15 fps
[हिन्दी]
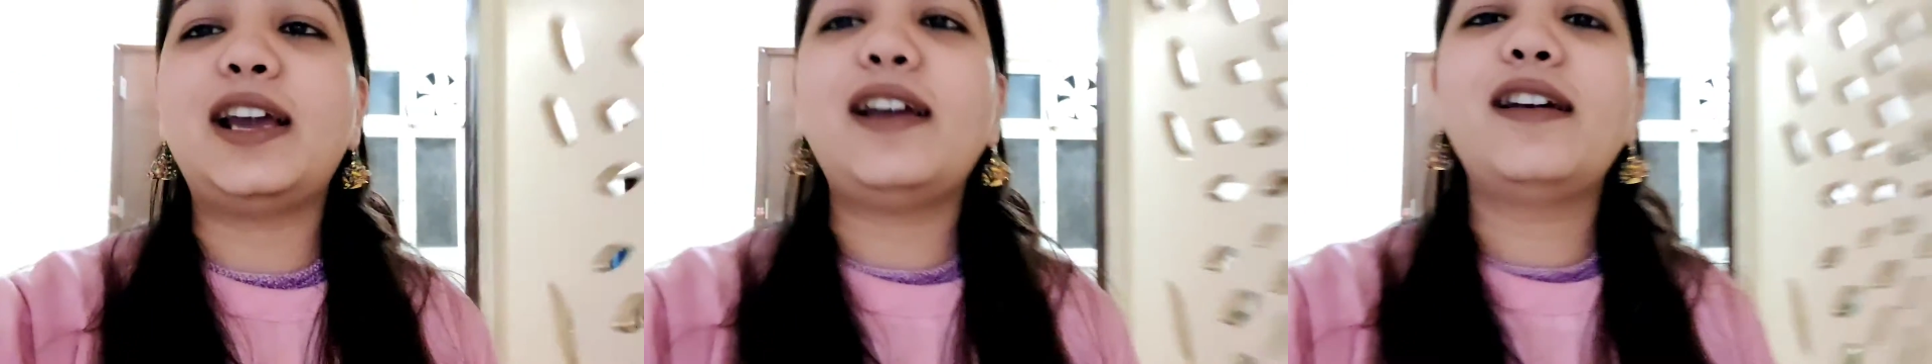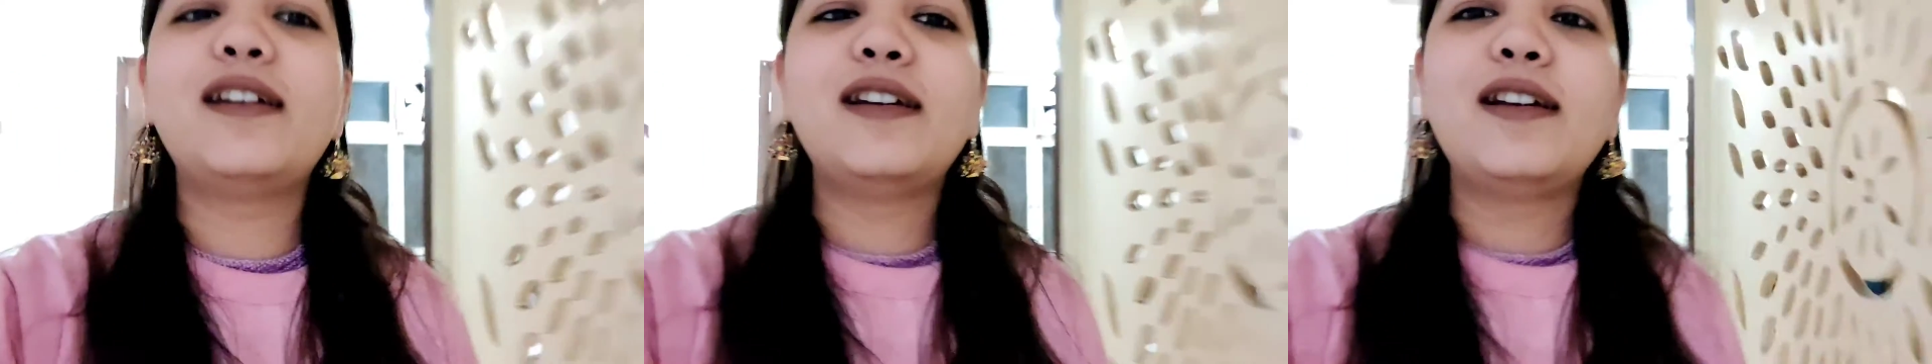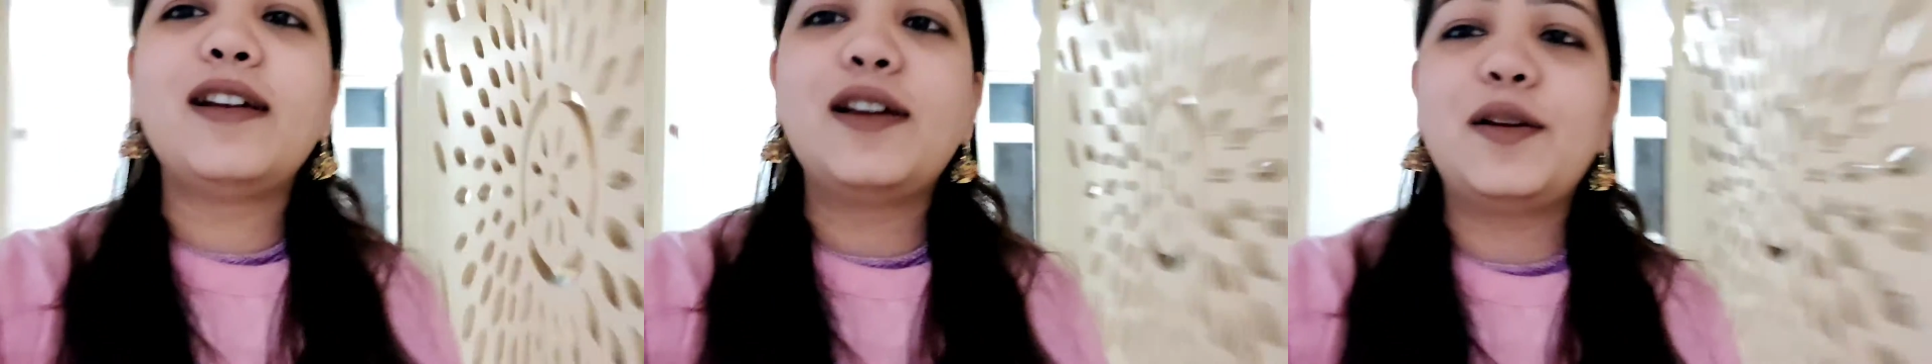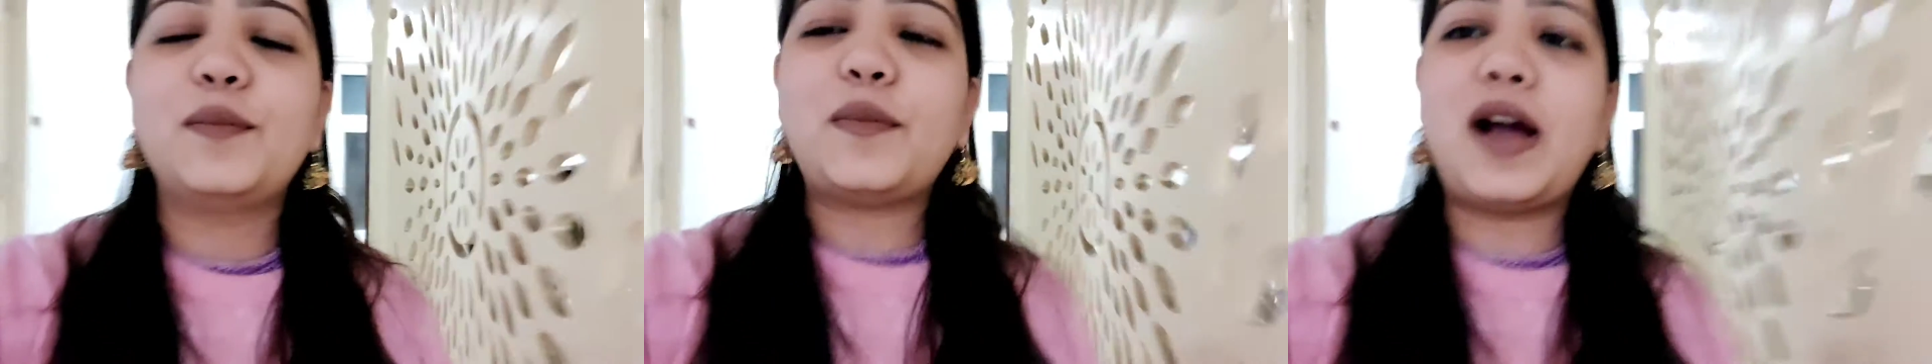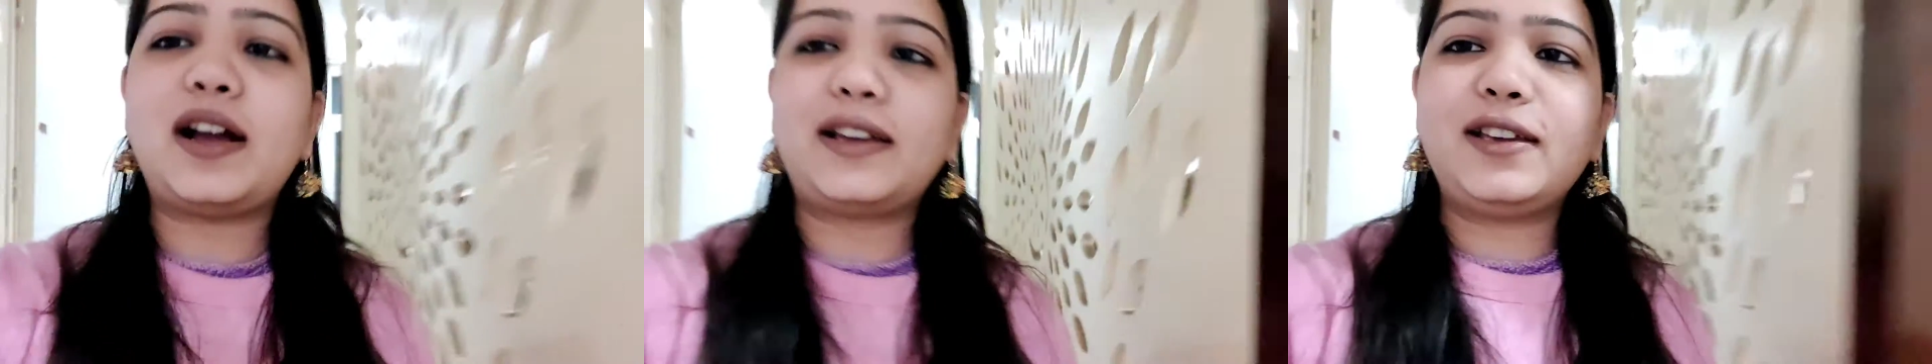दिया है
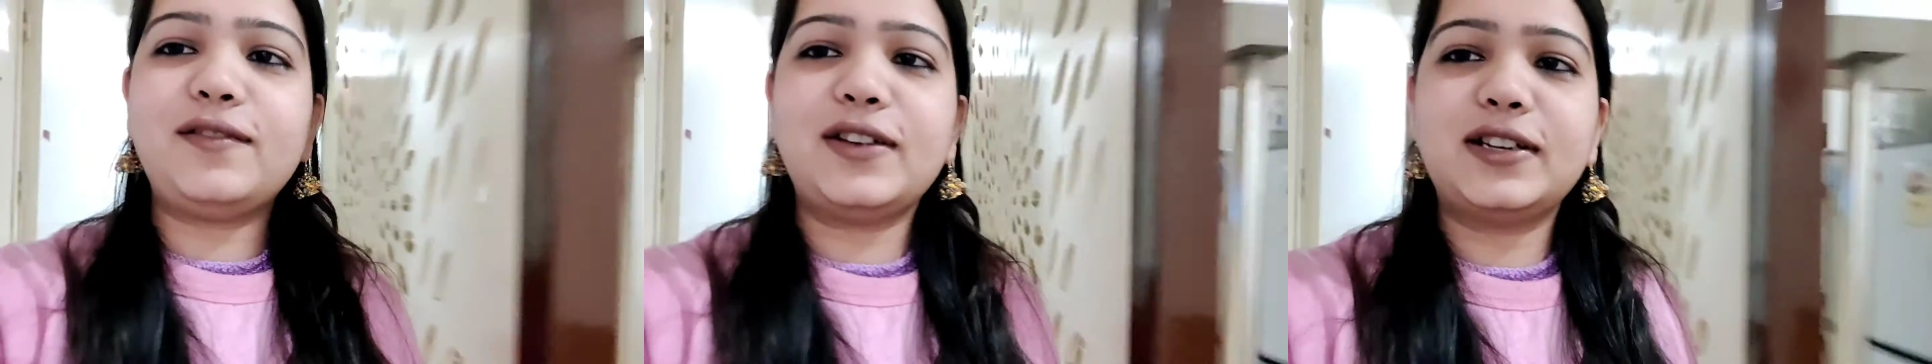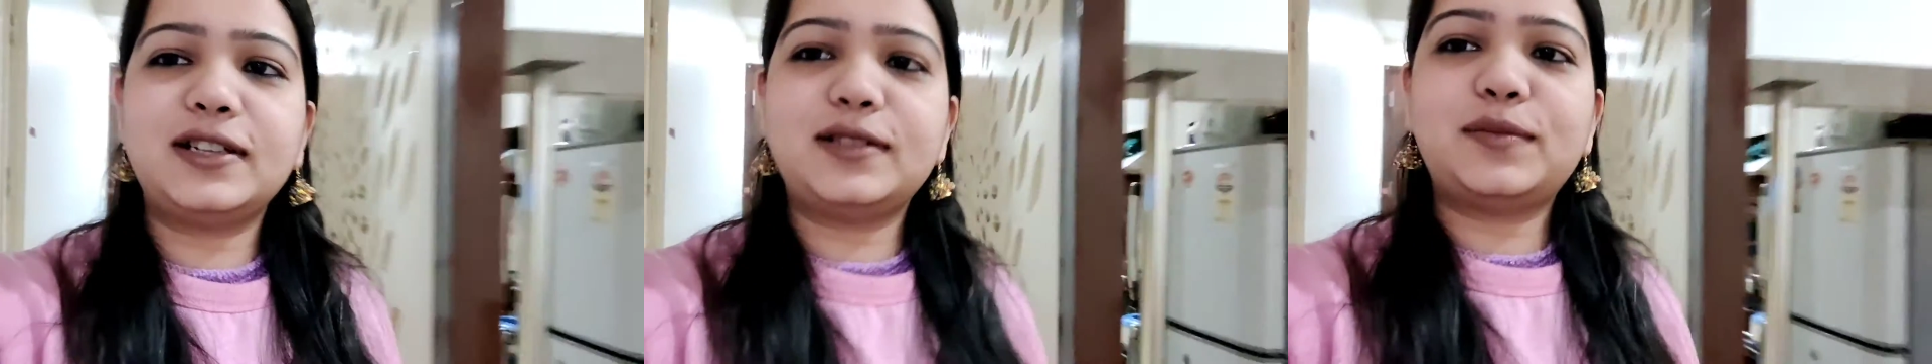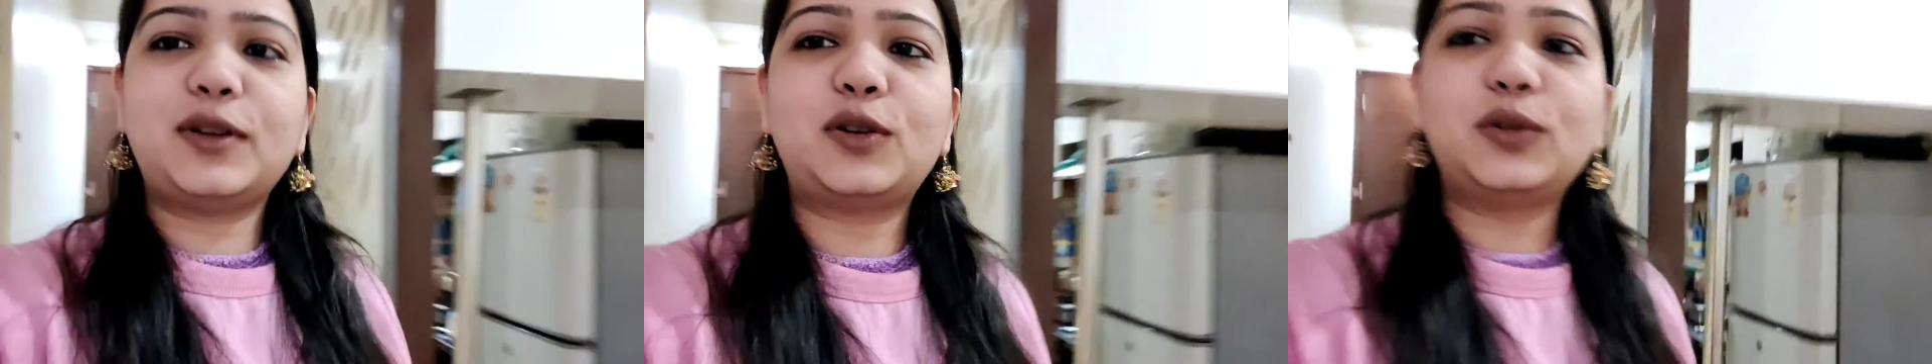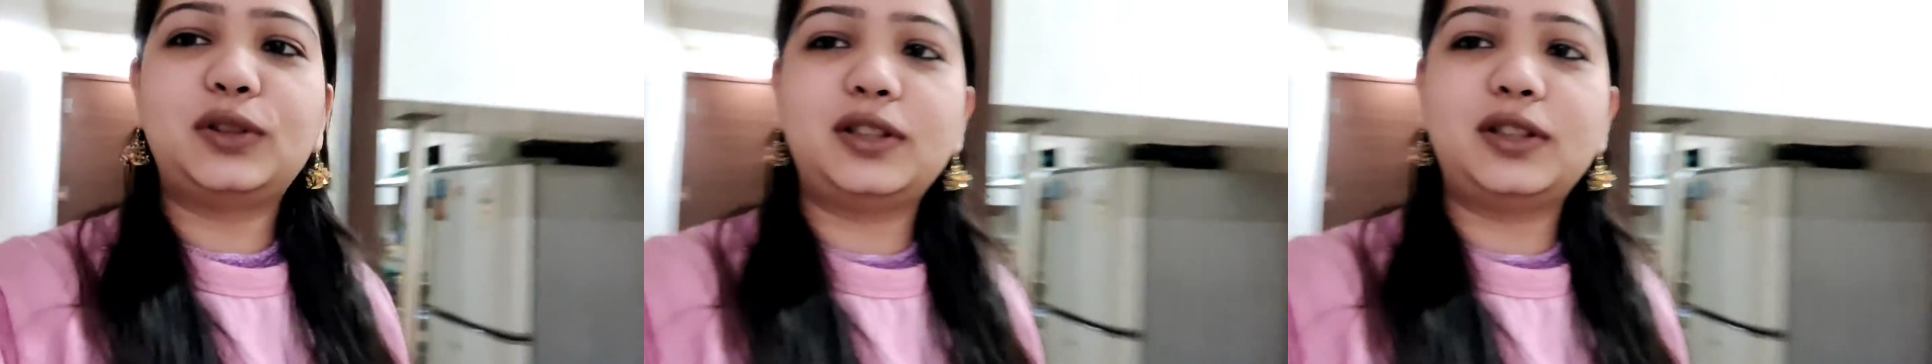बाकी वेजीज मैं